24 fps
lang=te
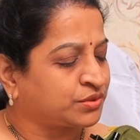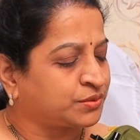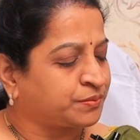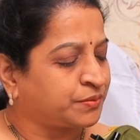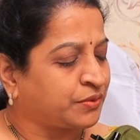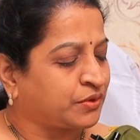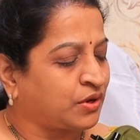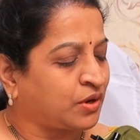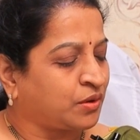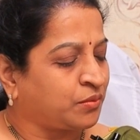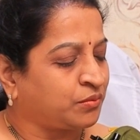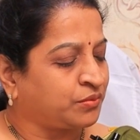
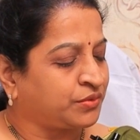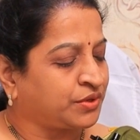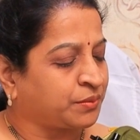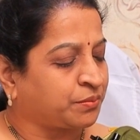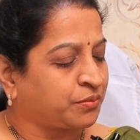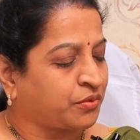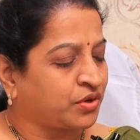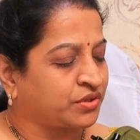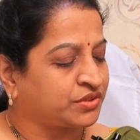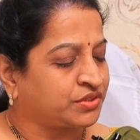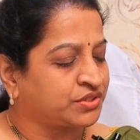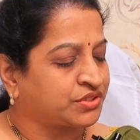స్పర్మ్
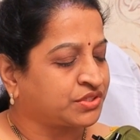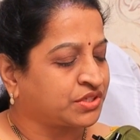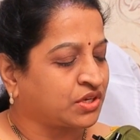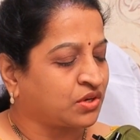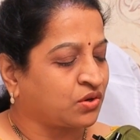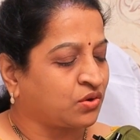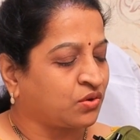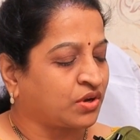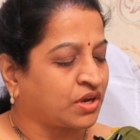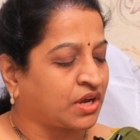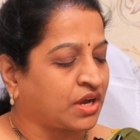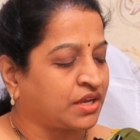
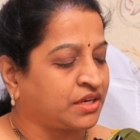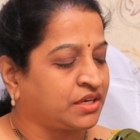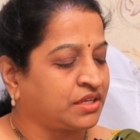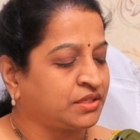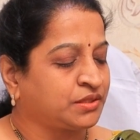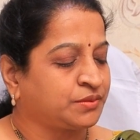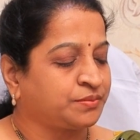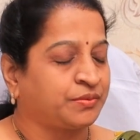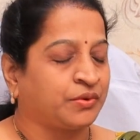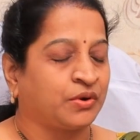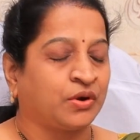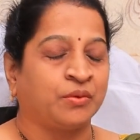డిపాజిషన్ లో కానీ
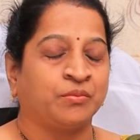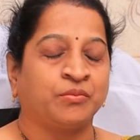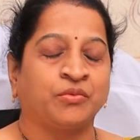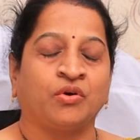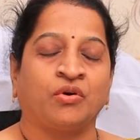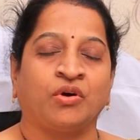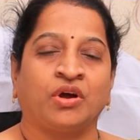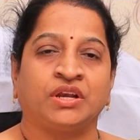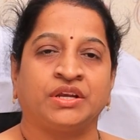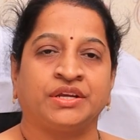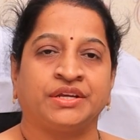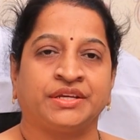స్పర్మ్
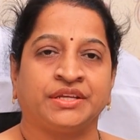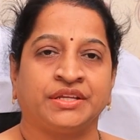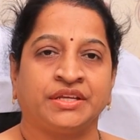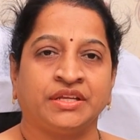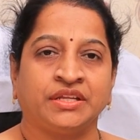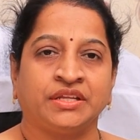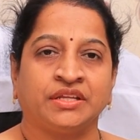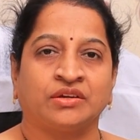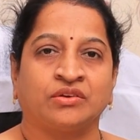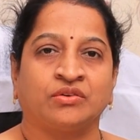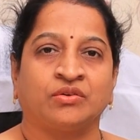క్వాలిటీ